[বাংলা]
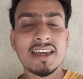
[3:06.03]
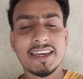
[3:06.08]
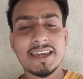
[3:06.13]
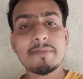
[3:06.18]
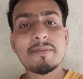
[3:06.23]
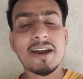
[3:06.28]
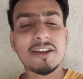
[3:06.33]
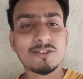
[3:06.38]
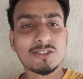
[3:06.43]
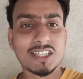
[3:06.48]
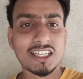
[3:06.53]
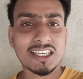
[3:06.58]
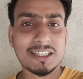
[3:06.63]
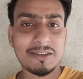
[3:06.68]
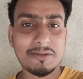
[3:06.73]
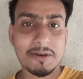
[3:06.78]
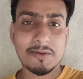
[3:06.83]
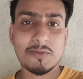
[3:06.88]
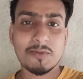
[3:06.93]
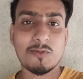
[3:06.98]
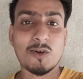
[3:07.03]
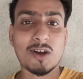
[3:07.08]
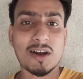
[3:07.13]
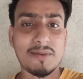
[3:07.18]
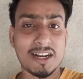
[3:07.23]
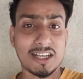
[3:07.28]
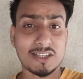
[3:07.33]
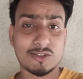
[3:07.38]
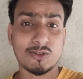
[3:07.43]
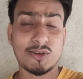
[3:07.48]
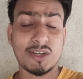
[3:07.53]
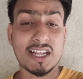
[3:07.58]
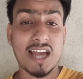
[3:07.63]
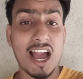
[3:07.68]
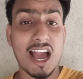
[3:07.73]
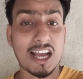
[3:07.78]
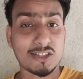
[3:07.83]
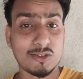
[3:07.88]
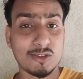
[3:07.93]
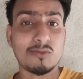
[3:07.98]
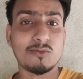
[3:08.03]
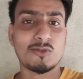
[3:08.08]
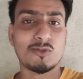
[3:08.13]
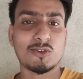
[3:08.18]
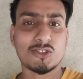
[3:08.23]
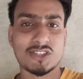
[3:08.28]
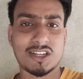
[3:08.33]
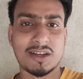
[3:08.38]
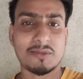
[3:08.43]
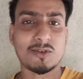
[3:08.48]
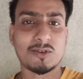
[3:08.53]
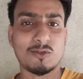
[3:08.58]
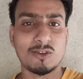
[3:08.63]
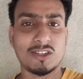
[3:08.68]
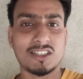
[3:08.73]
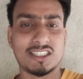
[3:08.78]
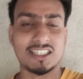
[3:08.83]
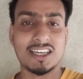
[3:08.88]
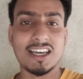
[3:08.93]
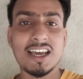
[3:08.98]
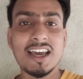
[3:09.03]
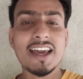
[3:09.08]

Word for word: এ মানুষকে কীভাবে বোকা বানাচ্ছানো এর আসল মুখোশটা আমি খুলছি